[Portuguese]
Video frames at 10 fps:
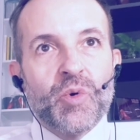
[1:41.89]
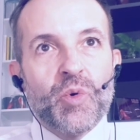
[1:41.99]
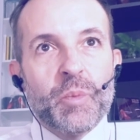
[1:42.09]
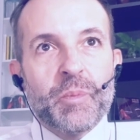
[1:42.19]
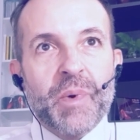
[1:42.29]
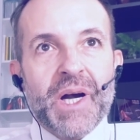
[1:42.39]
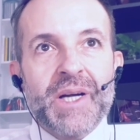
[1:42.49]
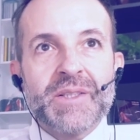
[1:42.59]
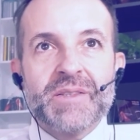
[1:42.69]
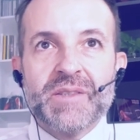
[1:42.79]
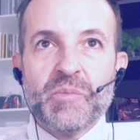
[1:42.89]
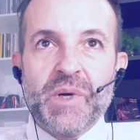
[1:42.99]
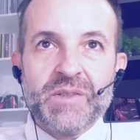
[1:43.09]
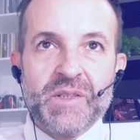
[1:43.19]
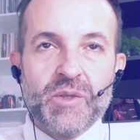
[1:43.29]
ou
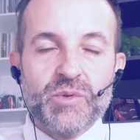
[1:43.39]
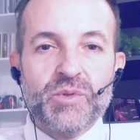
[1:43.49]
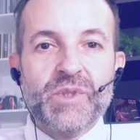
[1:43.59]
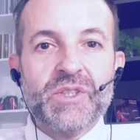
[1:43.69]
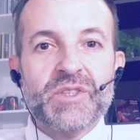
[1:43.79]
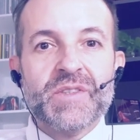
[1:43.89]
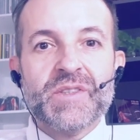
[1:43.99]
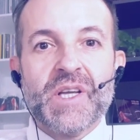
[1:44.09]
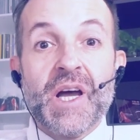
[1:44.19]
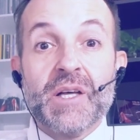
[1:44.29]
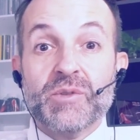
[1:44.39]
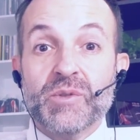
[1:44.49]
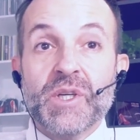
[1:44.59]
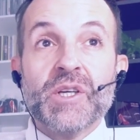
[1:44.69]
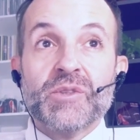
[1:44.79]
participação do indiciado